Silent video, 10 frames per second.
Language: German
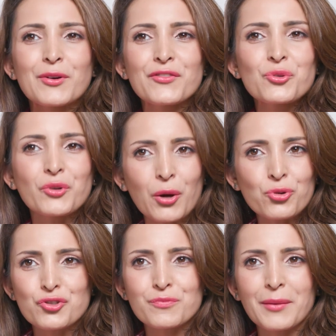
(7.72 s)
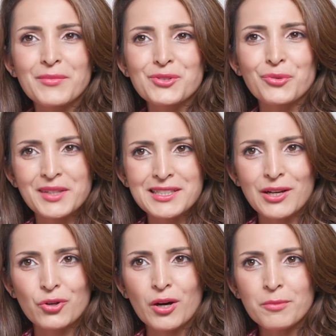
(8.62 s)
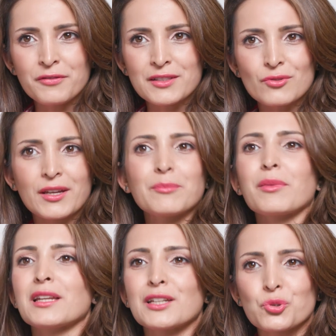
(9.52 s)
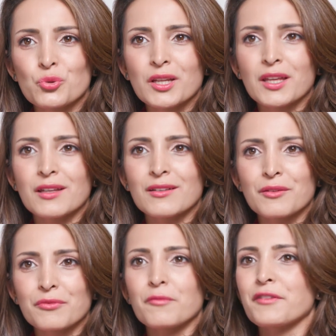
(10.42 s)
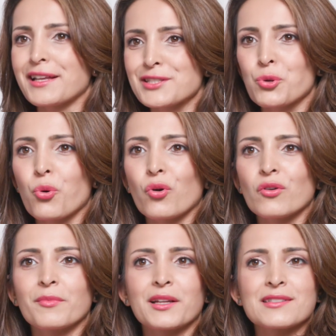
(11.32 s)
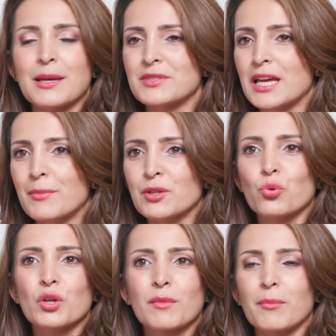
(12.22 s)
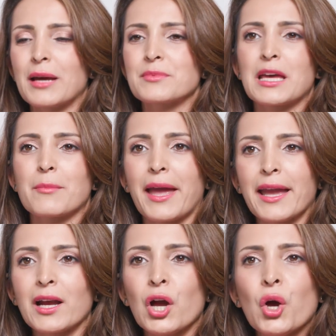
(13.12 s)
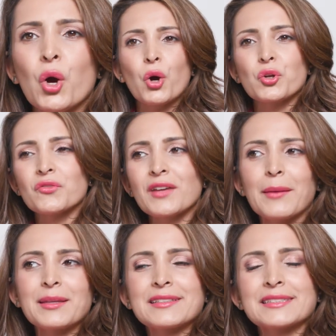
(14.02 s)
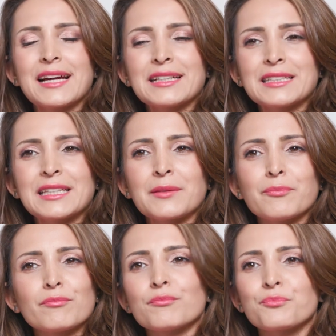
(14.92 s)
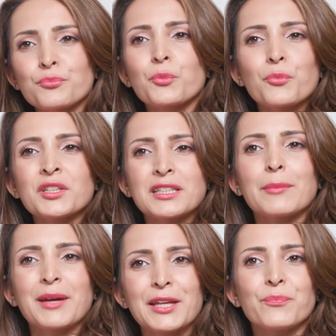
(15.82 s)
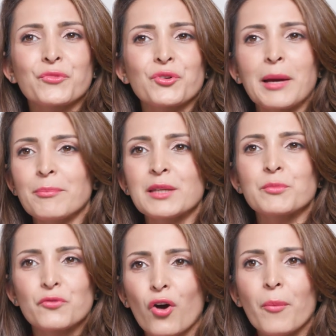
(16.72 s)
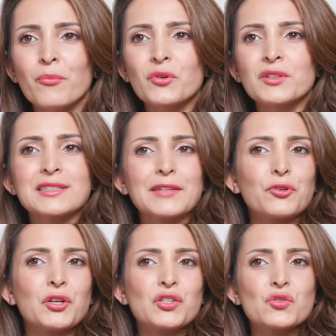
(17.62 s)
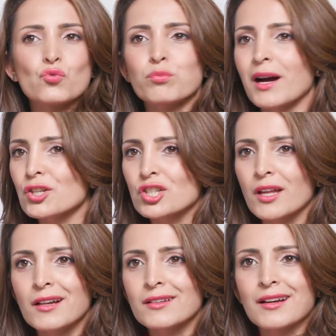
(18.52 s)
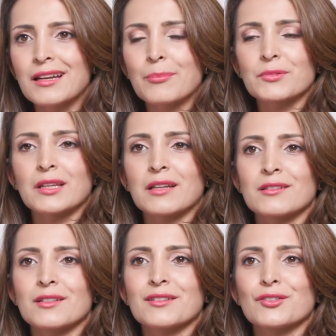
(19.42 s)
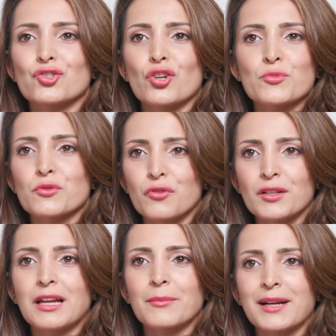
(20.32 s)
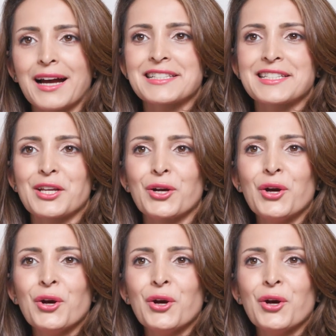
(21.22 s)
immer wie so ein Rauschen bei mir so im Hinterkopf. Also kennt man ja natürlich äh, vom Fernsehgucken, man seppt da immer durch, man bleibt da immer hängen. Und irgendwie habe ich gesagt, ich möchte da mal hin und habe mich beworben und es hat wirklich super schnell geklappt. Ich hatte den äh, Job sofort nach dem Casting